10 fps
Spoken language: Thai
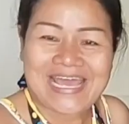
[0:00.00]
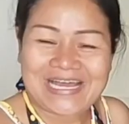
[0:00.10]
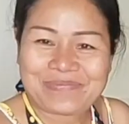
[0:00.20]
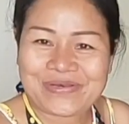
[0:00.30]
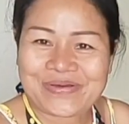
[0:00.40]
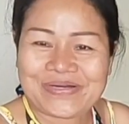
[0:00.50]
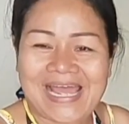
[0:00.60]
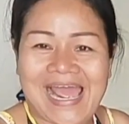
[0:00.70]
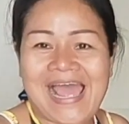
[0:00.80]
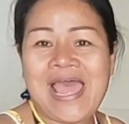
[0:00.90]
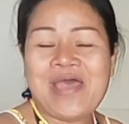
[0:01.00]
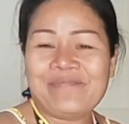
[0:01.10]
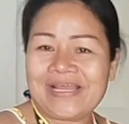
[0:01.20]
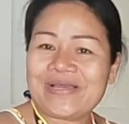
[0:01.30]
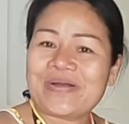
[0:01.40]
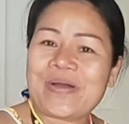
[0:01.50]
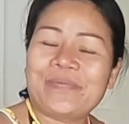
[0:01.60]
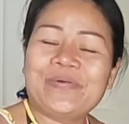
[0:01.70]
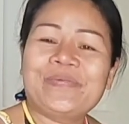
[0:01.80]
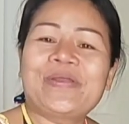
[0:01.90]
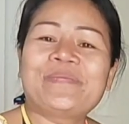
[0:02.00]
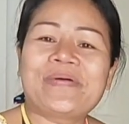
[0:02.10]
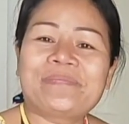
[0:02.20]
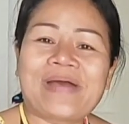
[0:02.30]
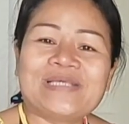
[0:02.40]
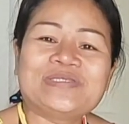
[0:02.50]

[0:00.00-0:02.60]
งค่ะพี่น้องค่ะ วิไลก็ขอบคุณพี่น้องปองไป